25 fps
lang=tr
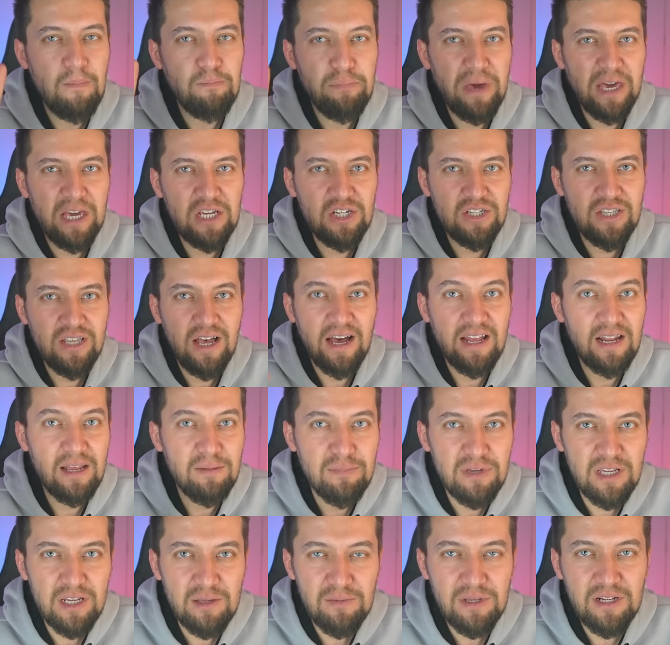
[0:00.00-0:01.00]
5 tane
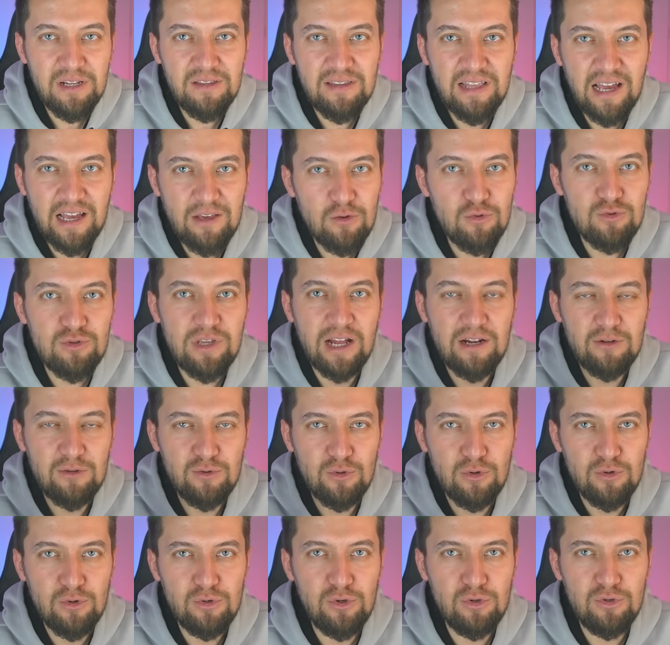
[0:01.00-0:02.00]
birbirinden güzel
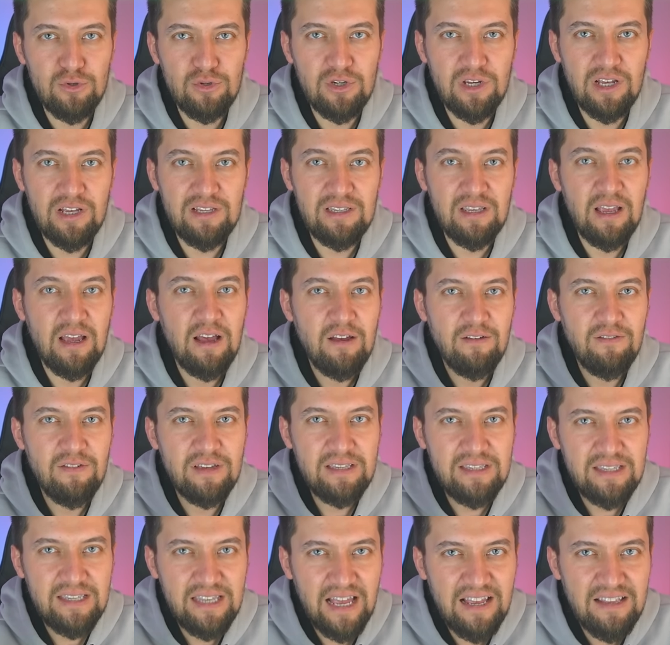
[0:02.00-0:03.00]
soru çözeceğiz ve
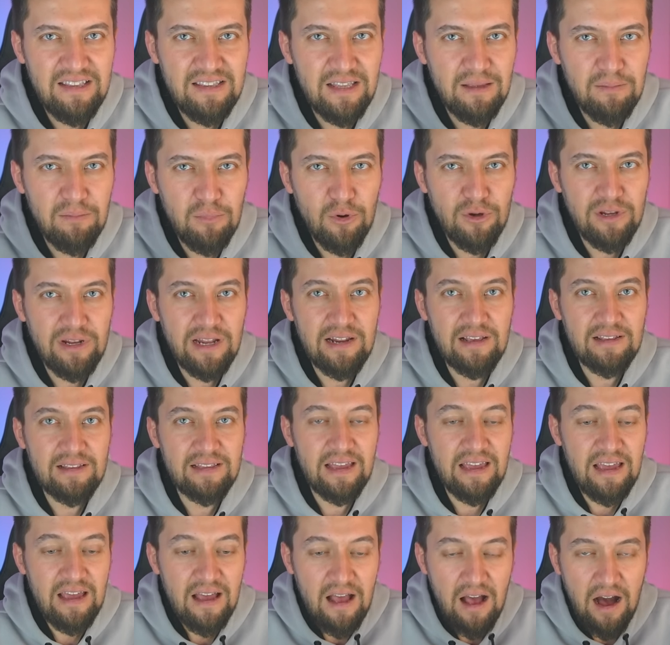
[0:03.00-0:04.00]
sen de
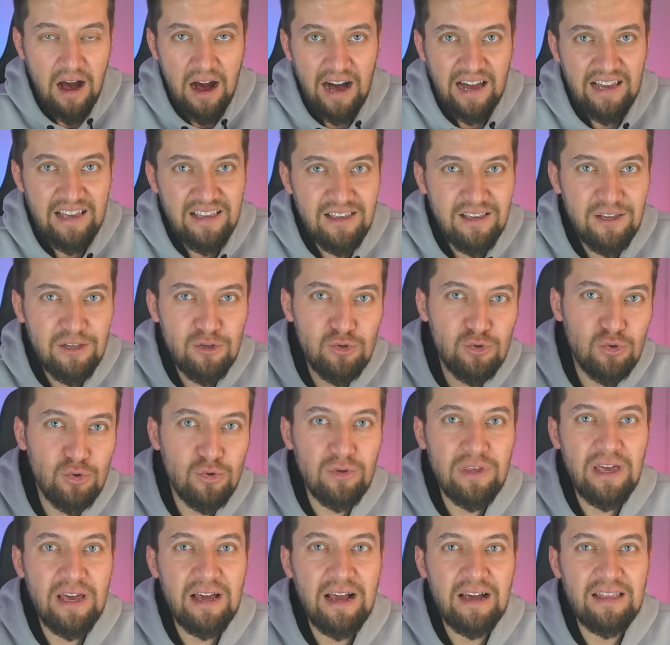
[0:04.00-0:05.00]
böylelikle hangi
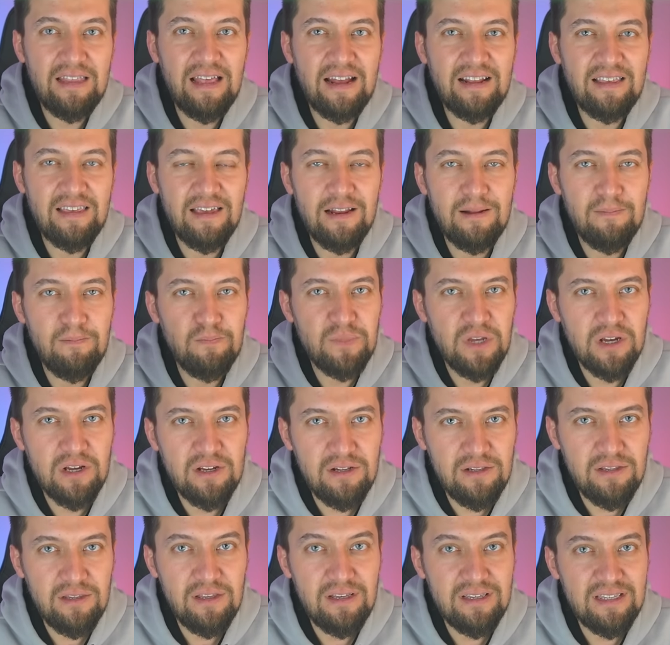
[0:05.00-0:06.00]
soruya kadar gelip
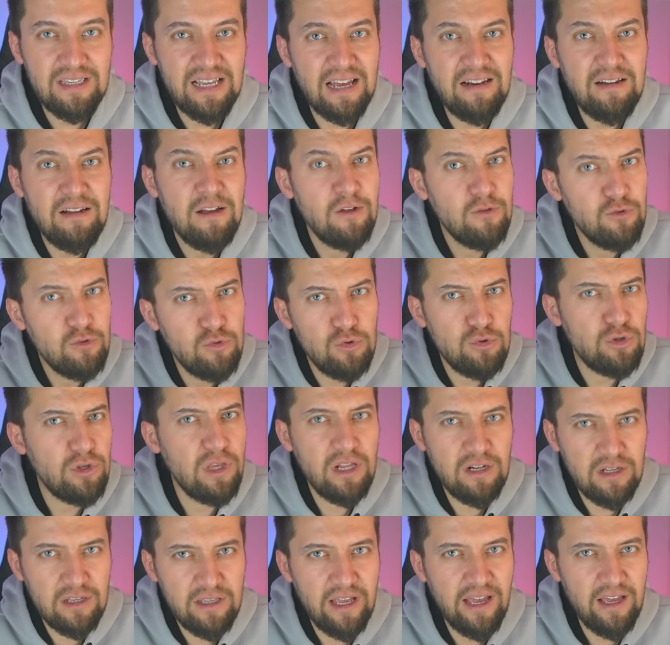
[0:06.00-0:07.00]
takıldıysan
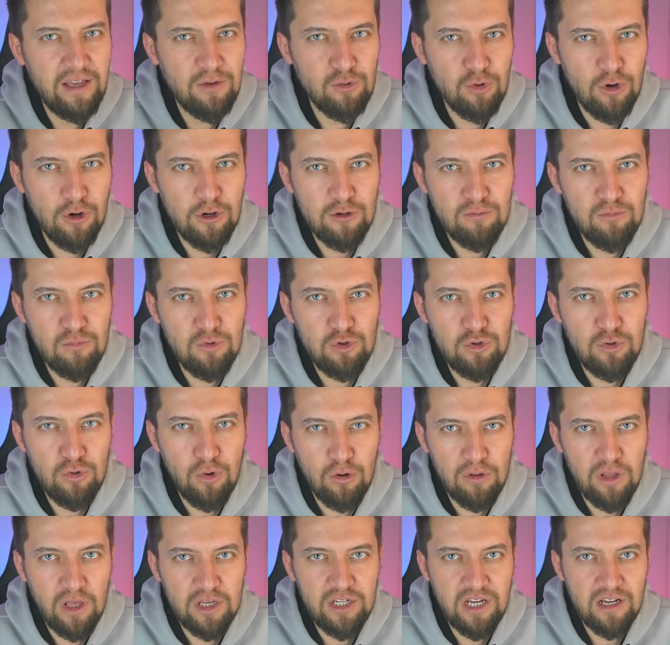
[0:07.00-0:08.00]
düzeyini de görmüş
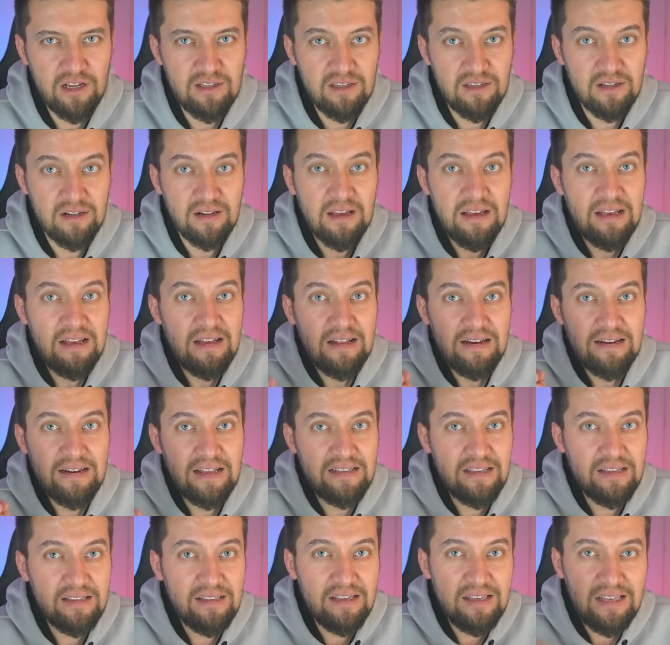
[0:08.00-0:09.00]
olacaksın.
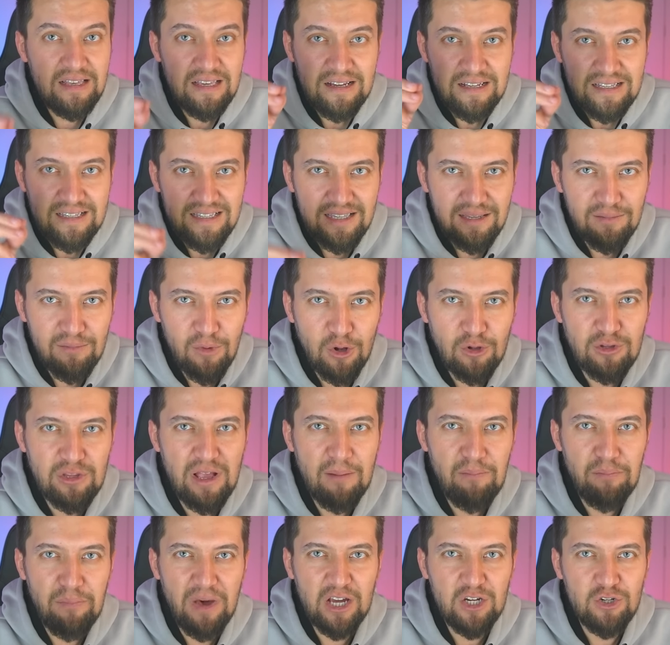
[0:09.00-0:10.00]
Ne dedik?
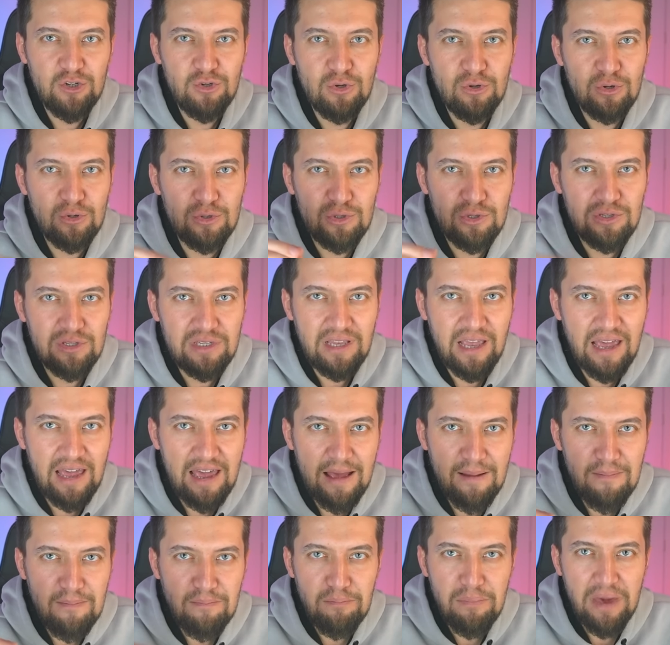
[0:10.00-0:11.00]
Small'dan başlıyoruz.
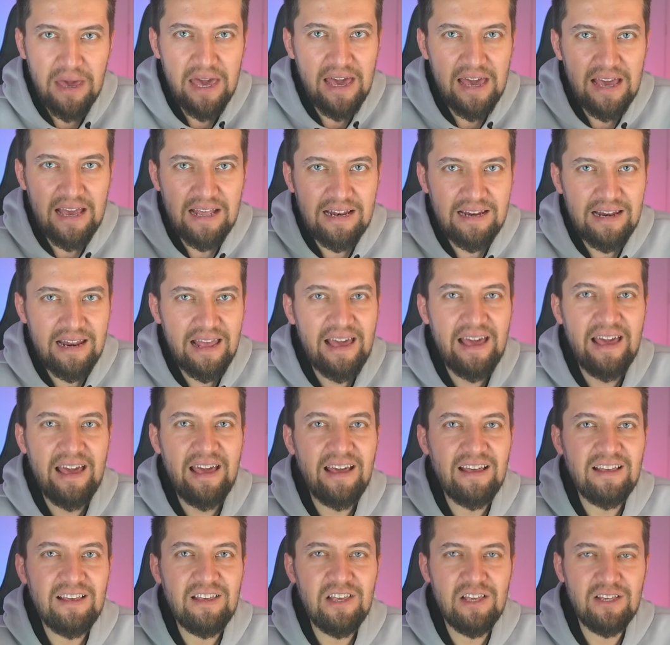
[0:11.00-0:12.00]
S, M, L,
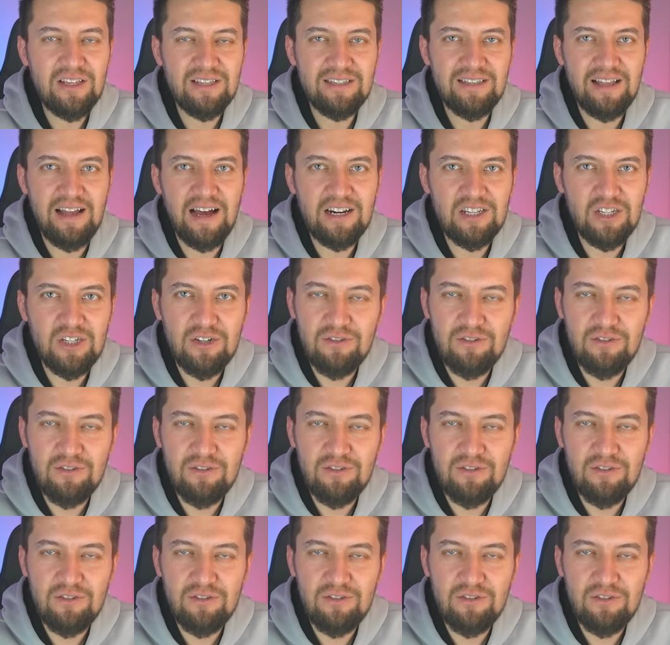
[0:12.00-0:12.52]
X large